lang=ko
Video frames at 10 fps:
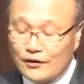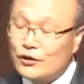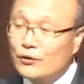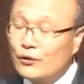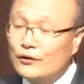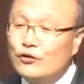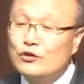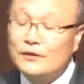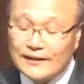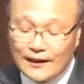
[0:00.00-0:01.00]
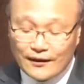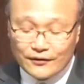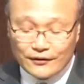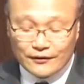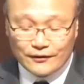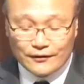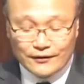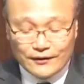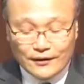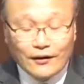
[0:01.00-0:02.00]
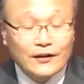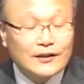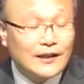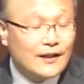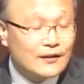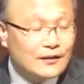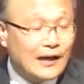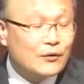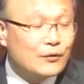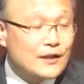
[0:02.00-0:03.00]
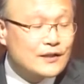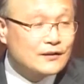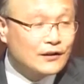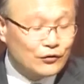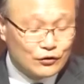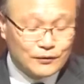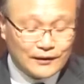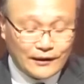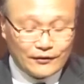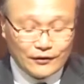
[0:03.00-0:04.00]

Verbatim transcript: 그래서 저도 예수님을 따라서 어린아이를 안고 계시는 예수님을